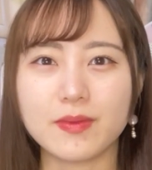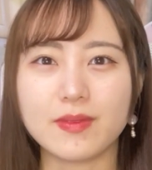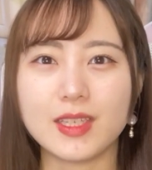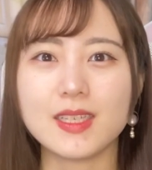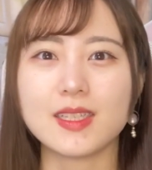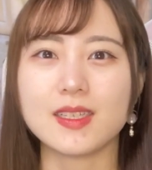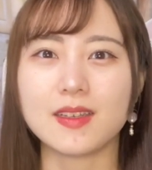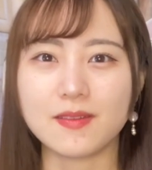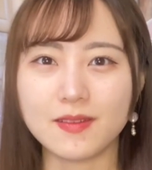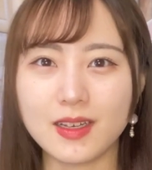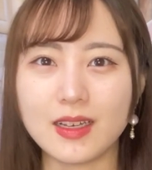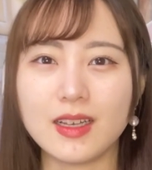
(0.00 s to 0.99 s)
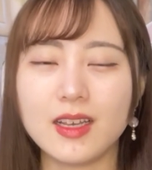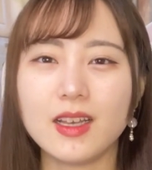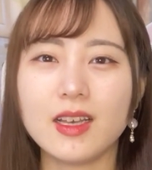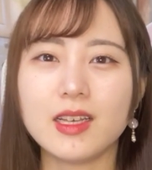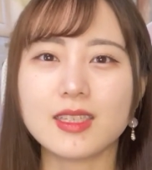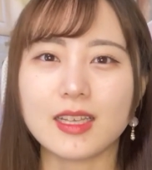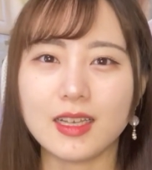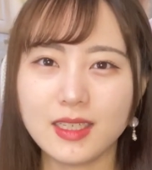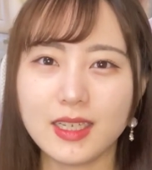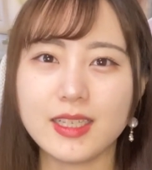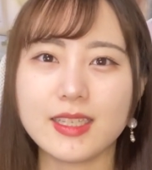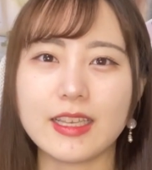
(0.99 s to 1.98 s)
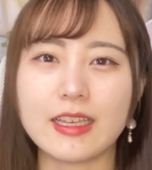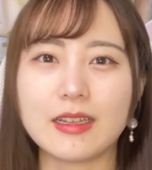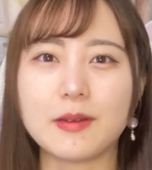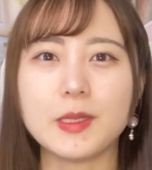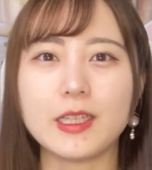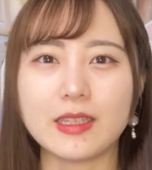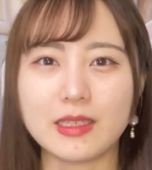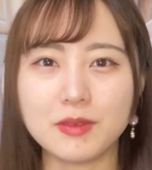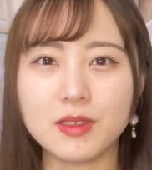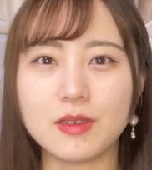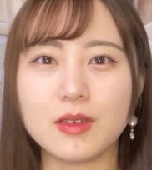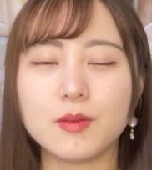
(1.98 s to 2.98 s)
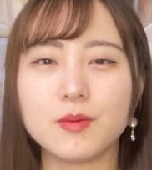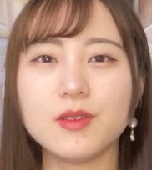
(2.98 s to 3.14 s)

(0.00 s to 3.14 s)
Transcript: リサちゃんは3階席から見てても、